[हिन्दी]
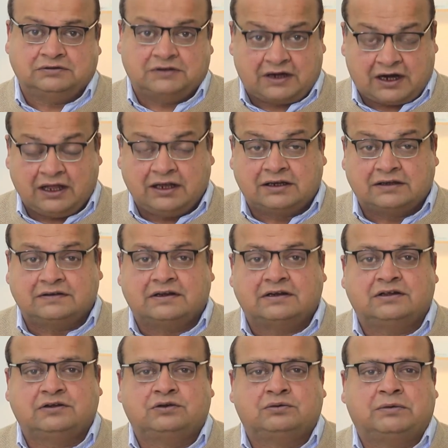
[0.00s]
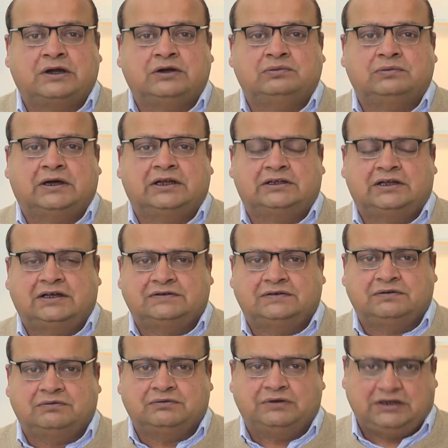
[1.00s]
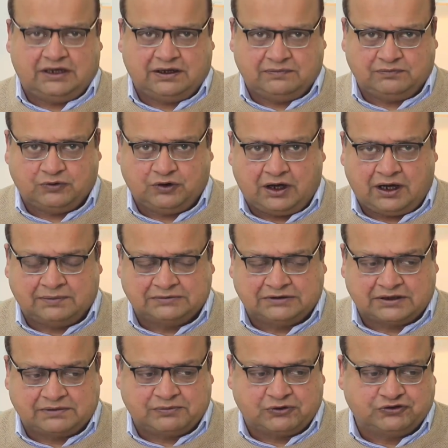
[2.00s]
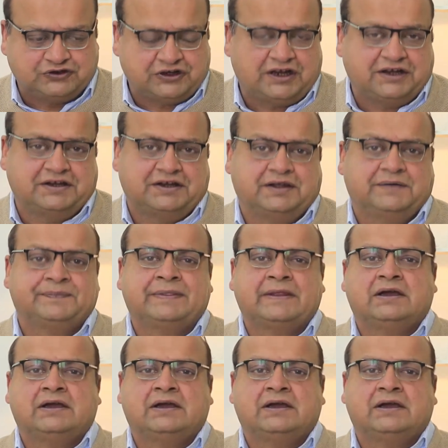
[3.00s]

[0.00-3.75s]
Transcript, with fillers: ज़राए के ज़रिए जो मालूम हासिल हुई हैं वो आप तक पहुँचाएँगे